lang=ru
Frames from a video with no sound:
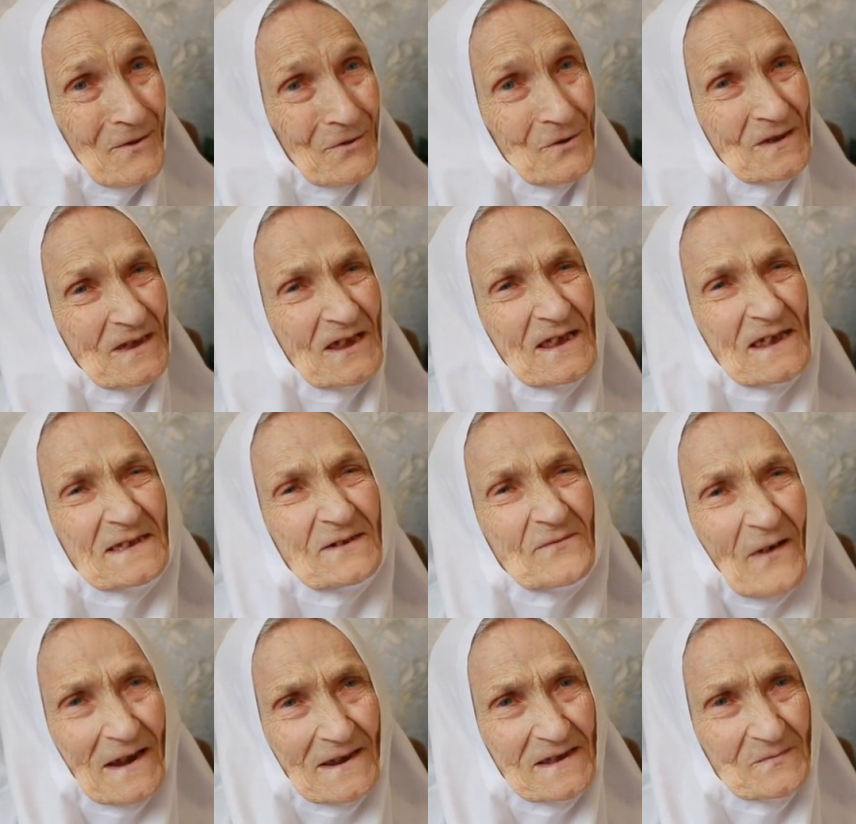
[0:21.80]
То есть они
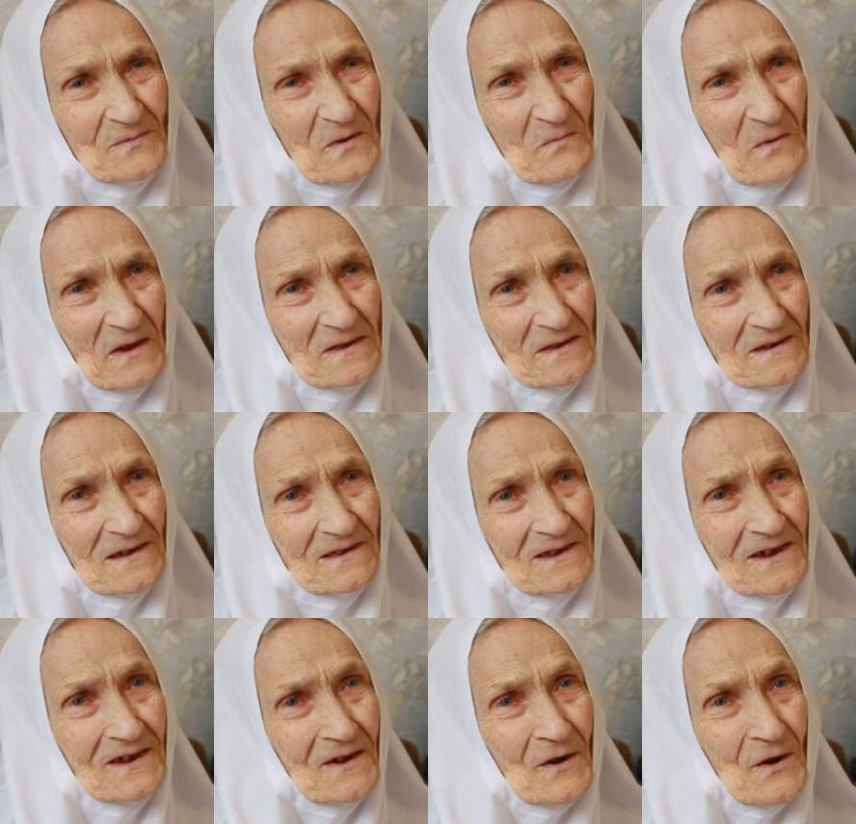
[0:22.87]
издевались, понимаете,
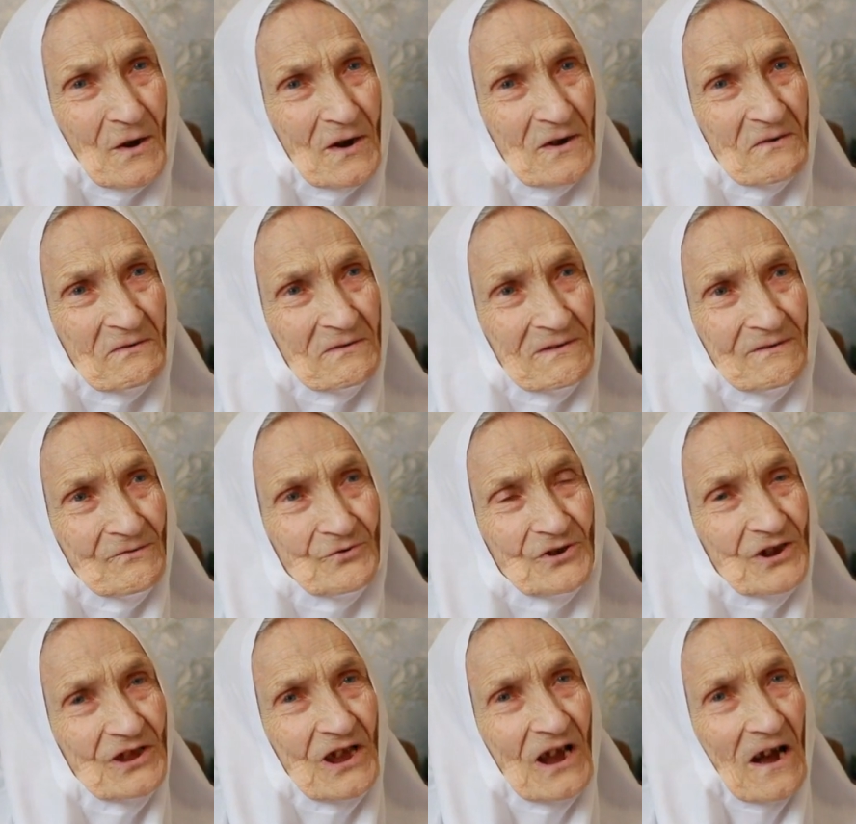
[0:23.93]
они
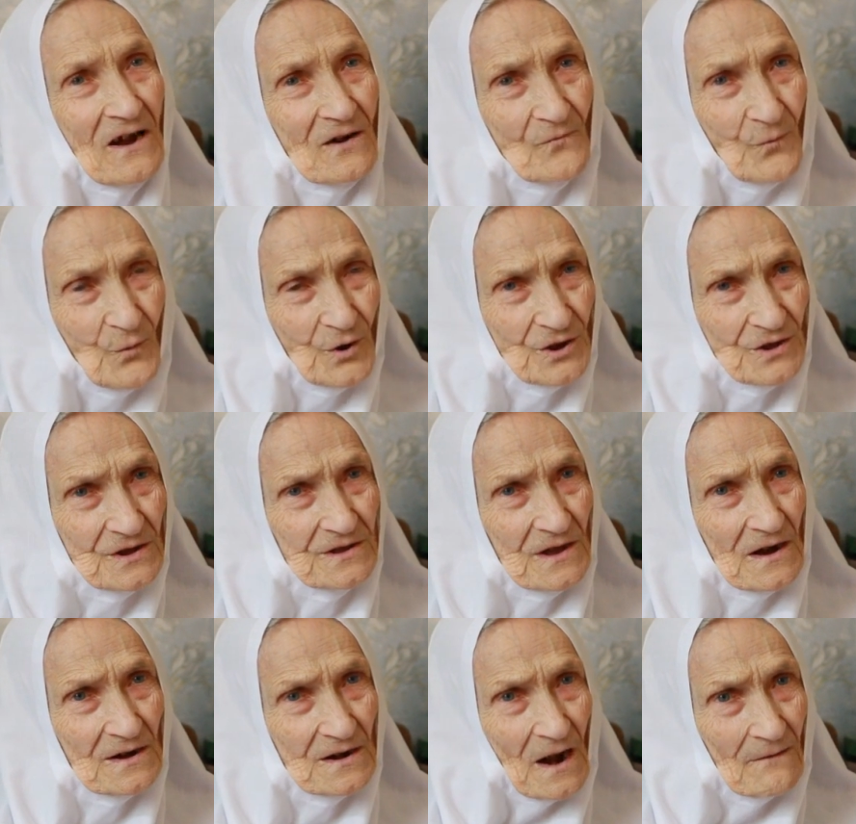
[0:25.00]
уже не как воины
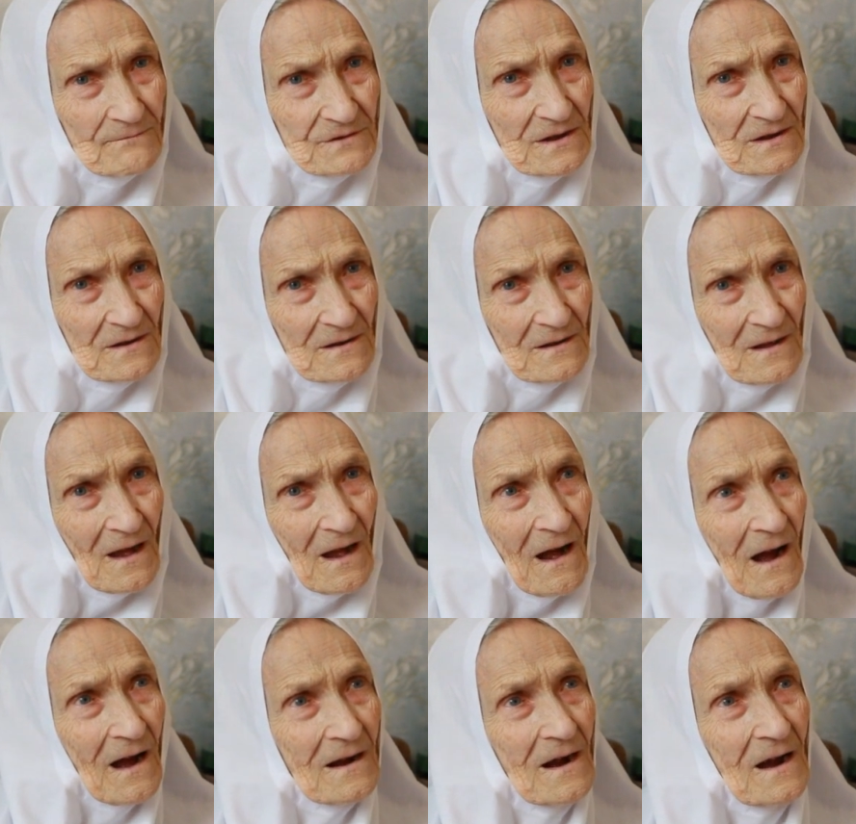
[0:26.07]
так равные,
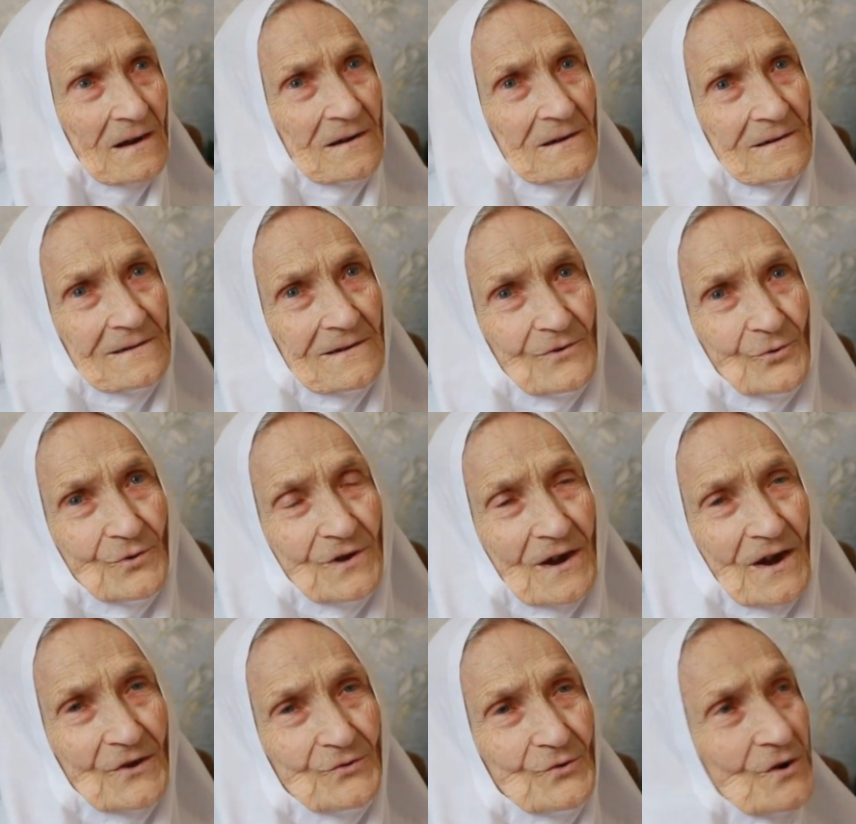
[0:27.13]
а как люди,
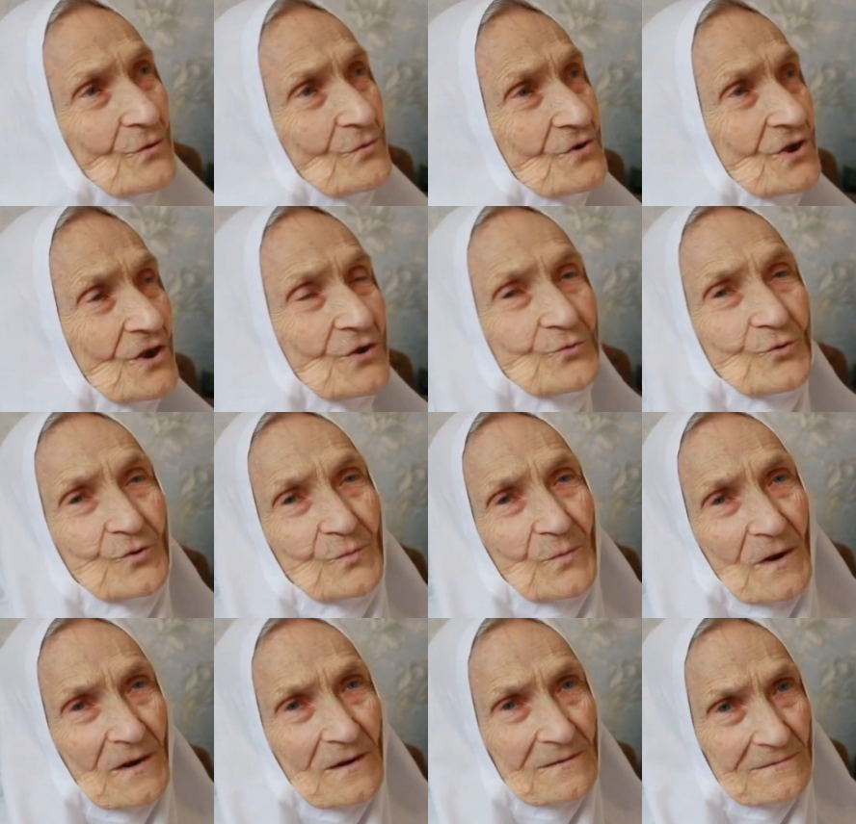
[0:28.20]
которые уже идут
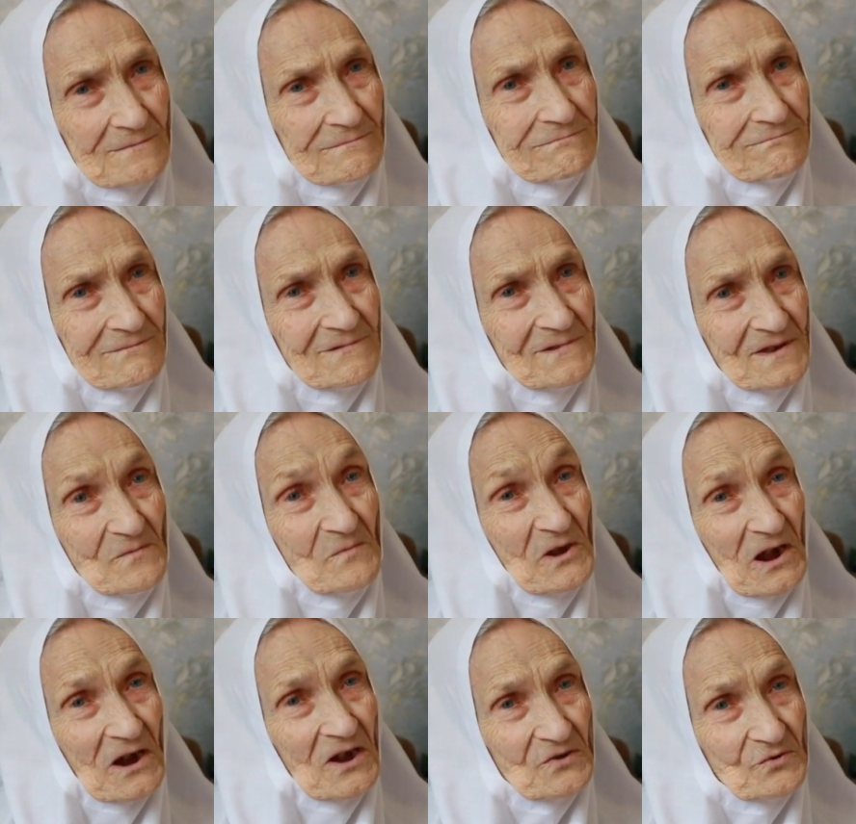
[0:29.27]
по
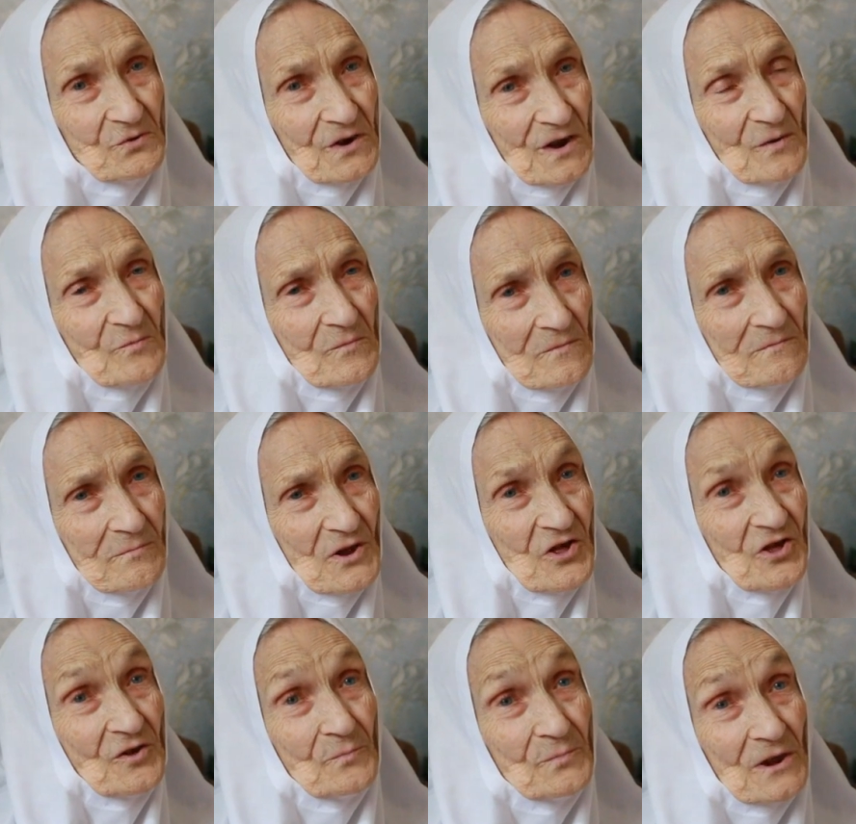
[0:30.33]
земле, которая им
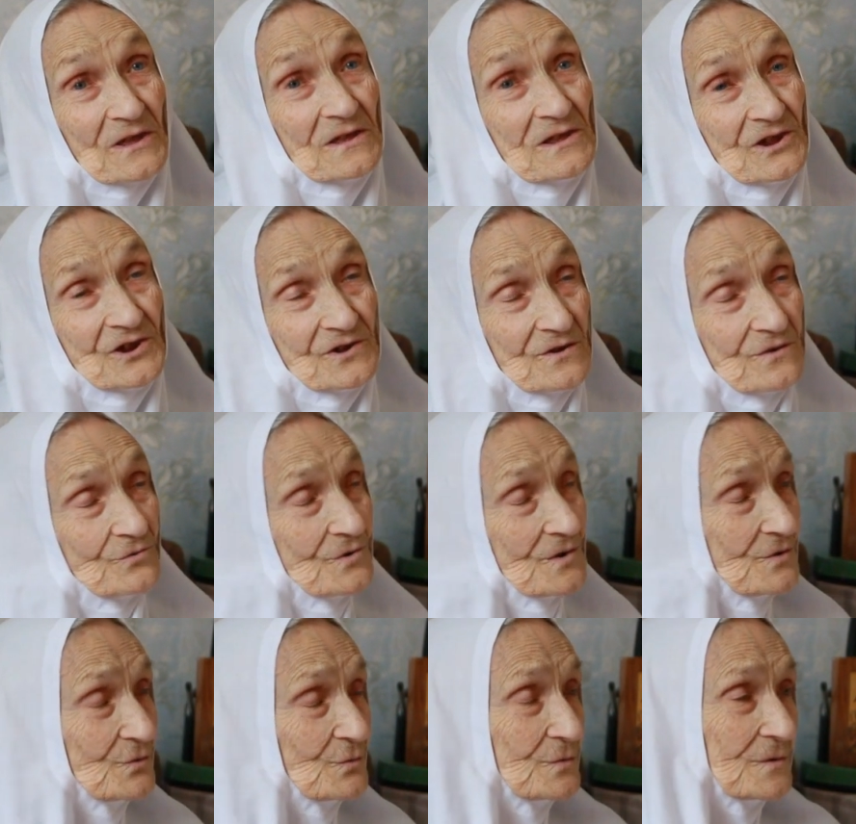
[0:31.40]
почти принадлежит уже
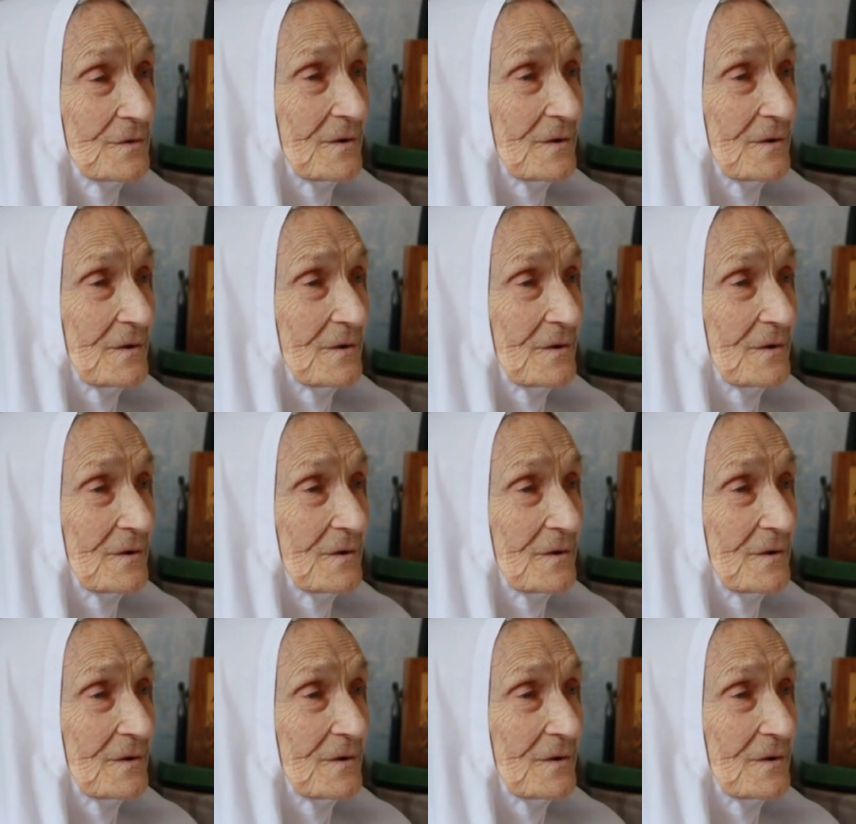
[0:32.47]
тут.